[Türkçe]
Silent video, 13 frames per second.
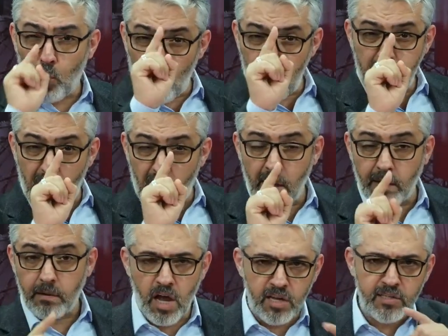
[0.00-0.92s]
O bir an
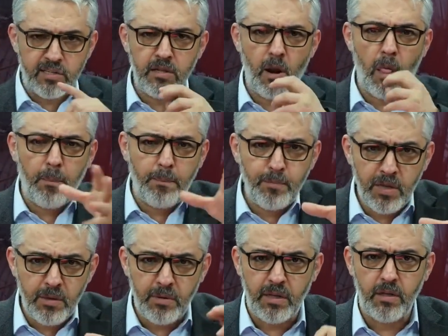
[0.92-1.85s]
ağzından alıp
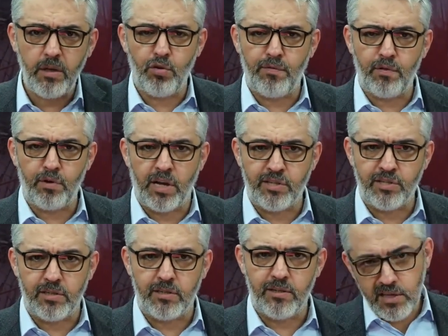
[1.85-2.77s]
diye bir küfür
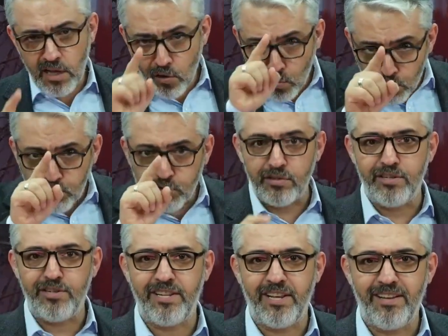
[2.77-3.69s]
kaçtı. Sen olsun
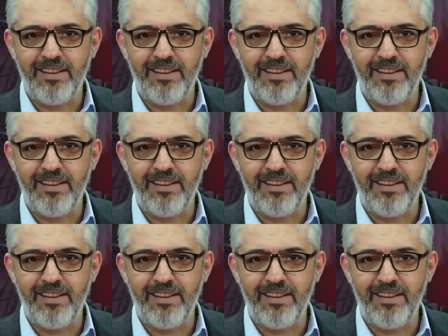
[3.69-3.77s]
işte.